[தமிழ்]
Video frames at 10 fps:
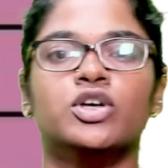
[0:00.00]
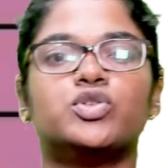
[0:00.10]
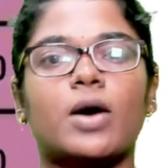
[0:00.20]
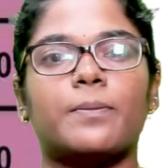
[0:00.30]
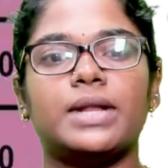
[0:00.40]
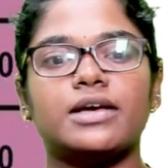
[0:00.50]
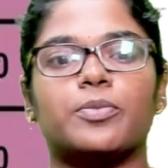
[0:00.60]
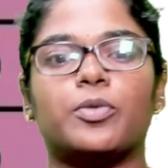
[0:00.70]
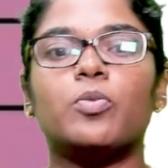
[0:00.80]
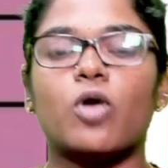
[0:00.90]
ஸோ
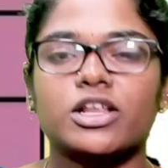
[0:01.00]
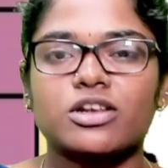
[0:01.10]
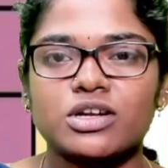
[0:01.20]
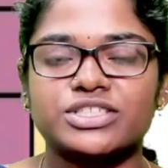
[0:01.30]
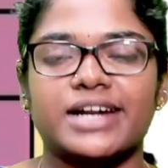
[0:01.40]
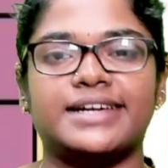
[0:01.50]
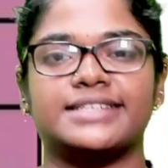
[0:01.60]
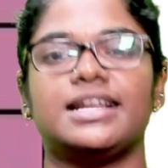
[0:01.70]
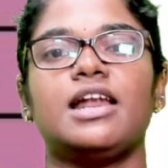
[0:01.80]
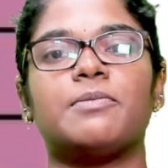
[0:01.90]
அப்படிங்கிறப்போ மாலிகுலர்
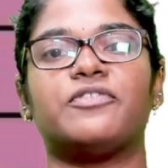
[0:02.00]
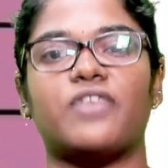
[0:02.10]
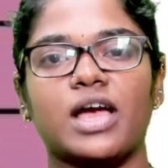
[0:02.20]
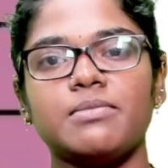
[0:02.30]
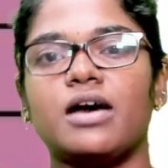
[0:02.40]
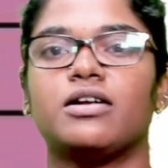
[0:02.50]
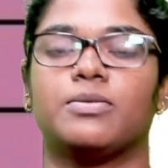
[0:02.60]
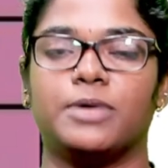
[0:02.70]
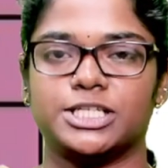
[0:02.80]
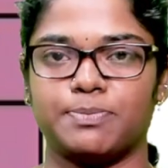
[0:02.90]
ஜெனட்டிக்ஸில் நம்ம ஃபைவ் மார்க்
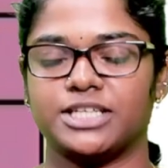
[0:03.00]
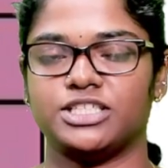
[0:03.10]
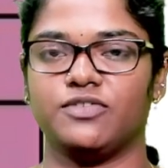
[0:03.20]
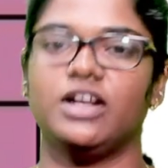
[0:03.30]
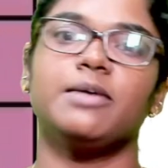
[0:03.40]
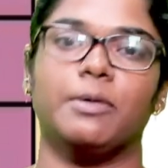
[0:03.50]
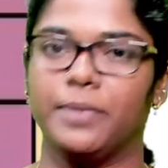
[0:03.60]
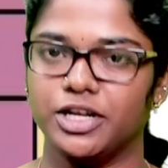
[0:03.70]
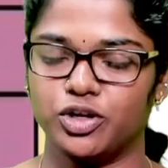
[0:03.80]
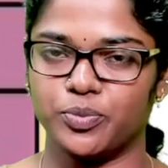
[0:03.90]
பர்ஸ்பெக்டிவில் நம்ம
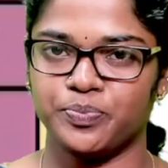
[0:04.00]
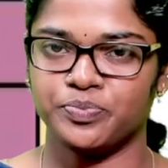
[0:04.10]
படிக்கணும்